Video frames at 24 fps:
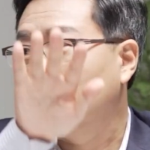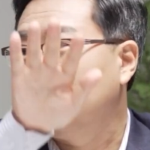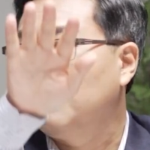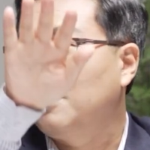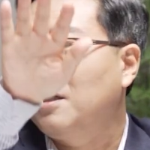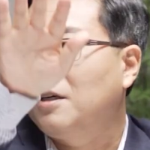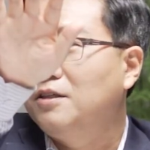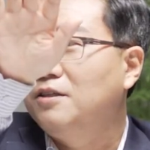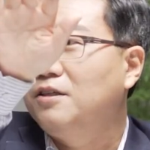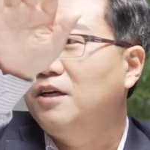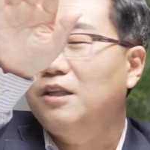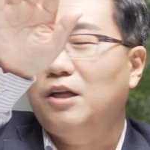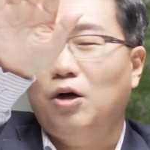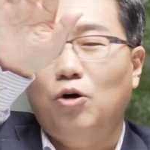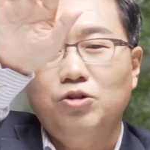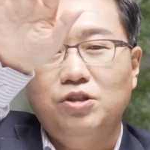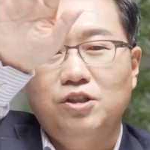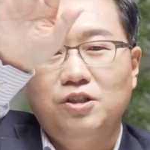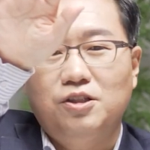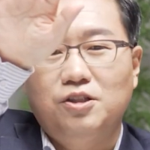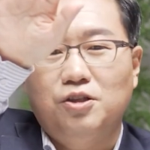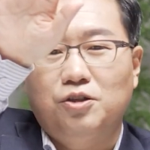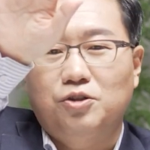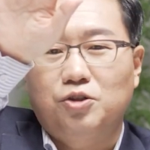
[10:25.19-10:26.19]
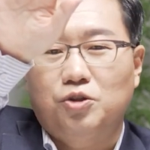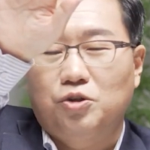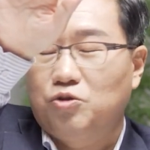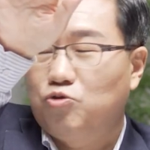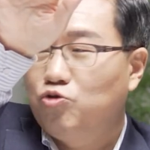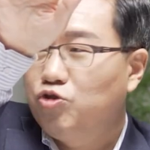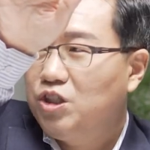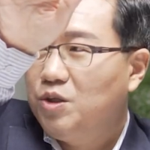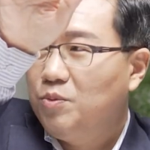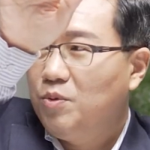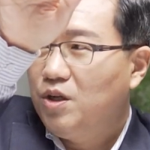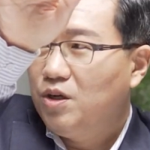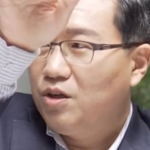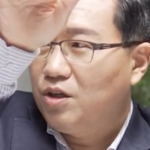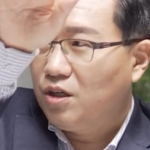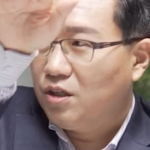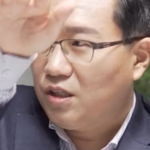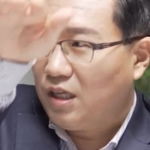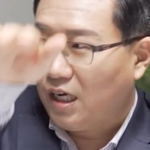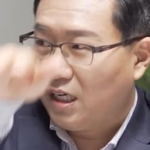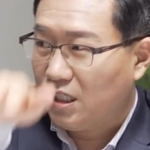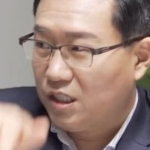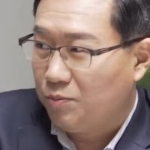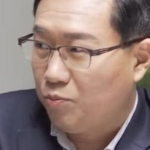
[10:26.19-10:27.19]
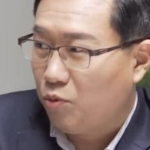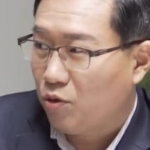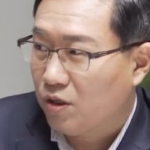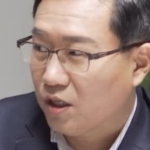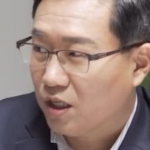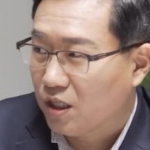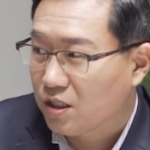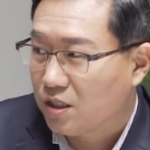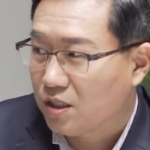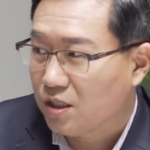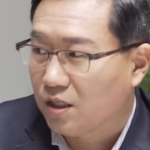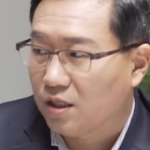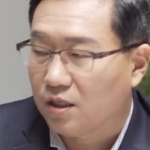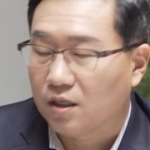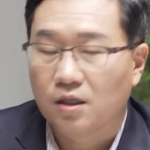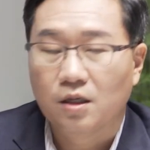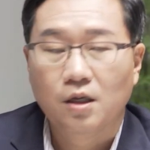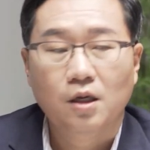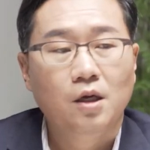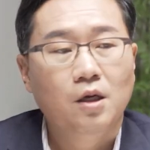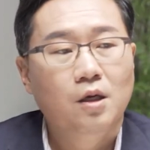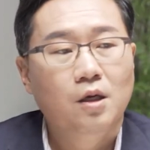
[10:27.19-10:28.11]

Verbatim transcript: 그런데 그게 다 헛짓이었죠. 91년에 다 같이 폭락했으니까.